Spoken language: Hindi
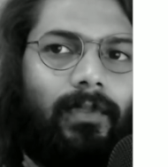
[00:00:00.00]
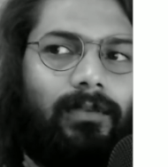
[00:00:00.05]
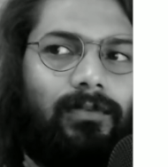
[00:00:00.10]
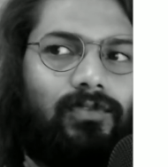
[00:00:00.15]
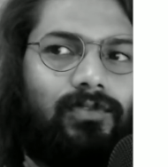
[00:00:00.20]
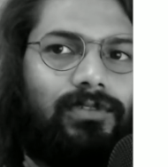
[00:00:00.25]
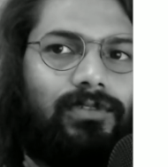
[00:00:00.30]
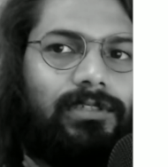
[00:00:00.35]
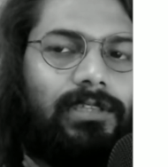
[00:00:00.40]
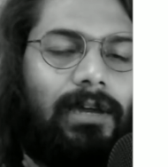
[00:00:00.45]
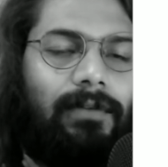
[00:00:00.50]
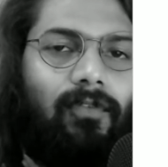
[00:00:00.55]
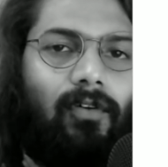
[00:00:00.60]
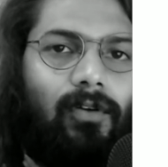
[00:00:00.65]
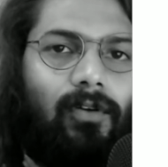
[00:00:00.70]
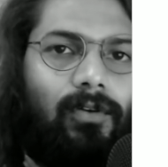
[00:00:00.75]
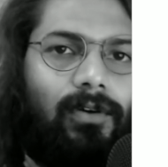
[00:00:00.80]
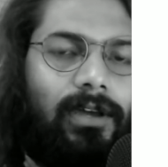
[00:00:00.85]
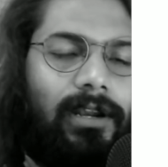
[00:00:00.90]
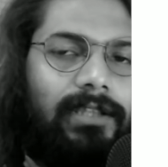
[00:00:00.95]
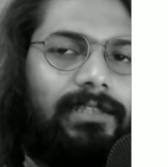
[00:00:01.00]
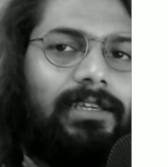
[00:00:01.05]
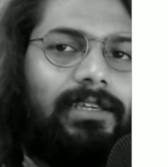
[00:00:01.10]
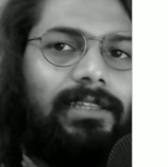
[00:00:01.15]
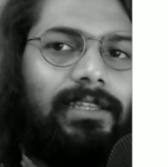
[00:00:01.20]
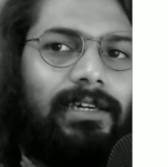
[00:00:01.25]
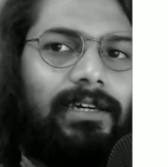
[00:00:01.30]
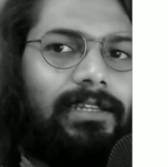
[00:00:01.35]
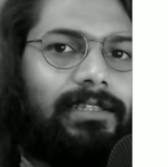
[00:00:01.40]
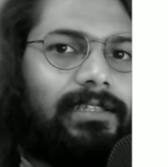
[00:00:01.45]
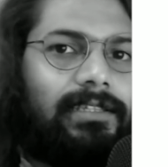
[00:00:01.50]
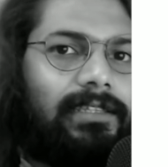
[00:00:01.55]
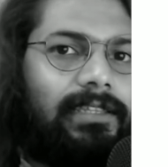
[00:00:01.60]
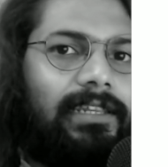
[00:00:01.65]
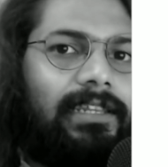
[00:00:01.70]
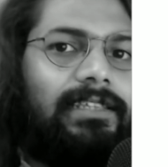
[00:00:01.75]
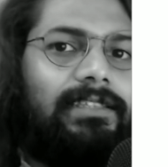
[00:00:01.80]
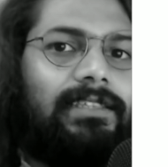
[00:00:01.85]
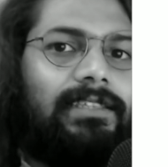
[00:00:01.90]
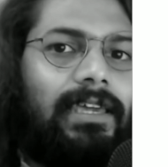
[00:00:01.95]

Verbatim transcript: जो चीज़ आप फॉलो करना चाहते हैं कर सकते हैं लेकिन